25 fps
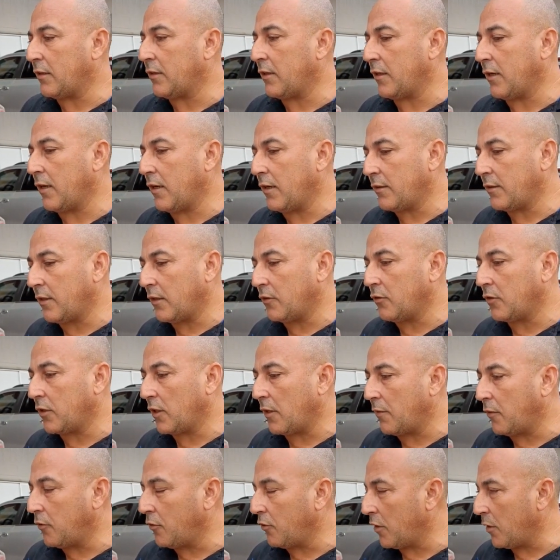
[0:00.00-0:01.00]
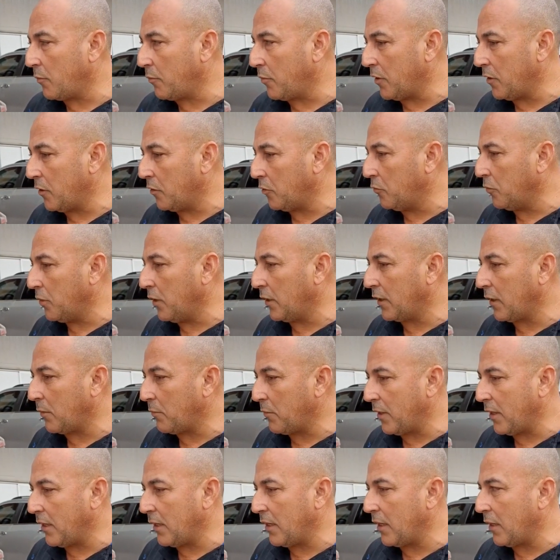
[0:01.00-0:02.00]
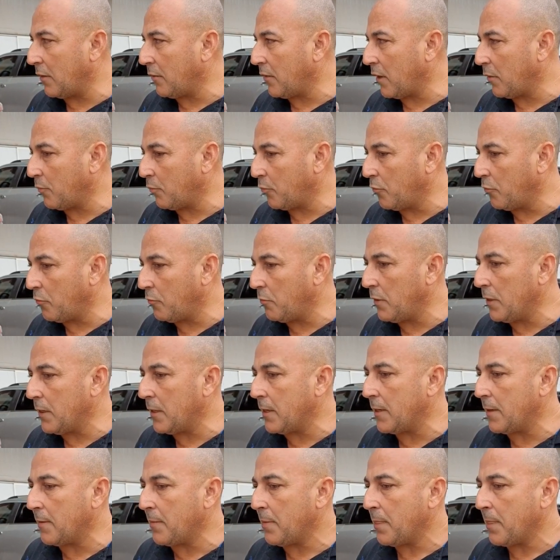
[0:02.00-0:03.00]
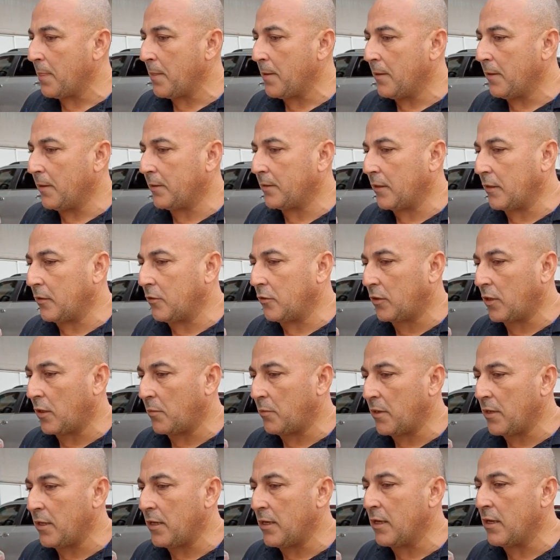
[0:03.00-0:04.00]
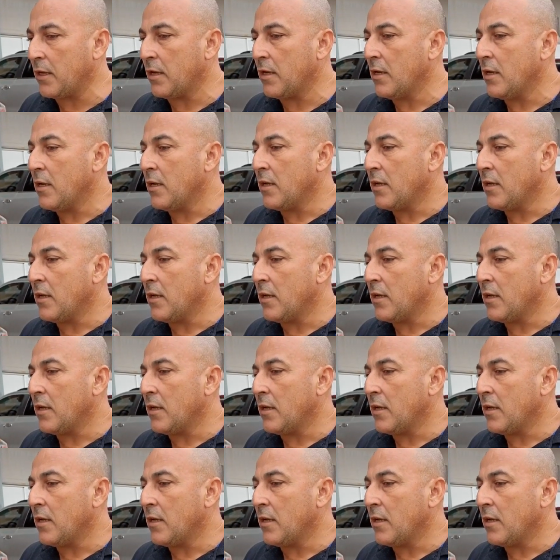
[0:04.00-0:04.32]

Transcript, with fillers: realizando trabajos de pintura también en la vía pública, esa es otra medida.